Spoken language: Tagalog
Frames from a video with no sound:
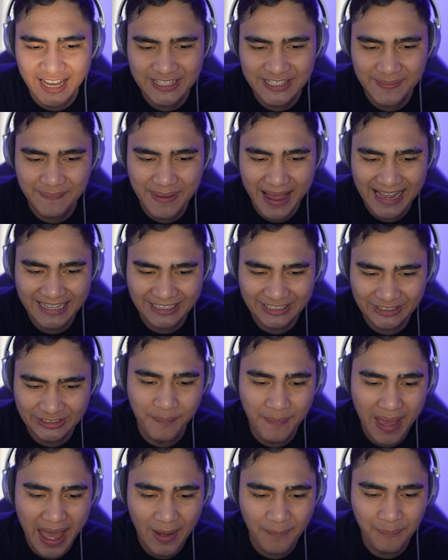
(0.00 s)
sa
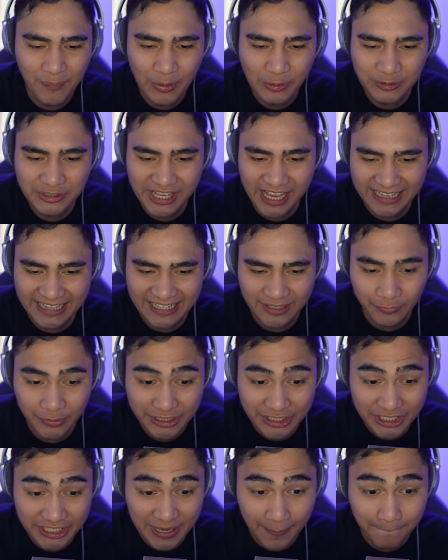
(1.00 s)
battle mode sa atin
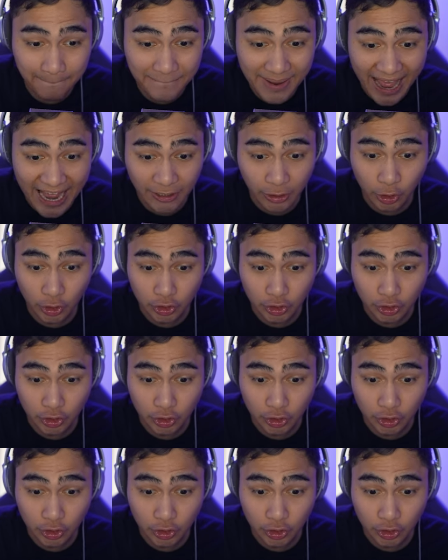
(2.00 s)
which is some battle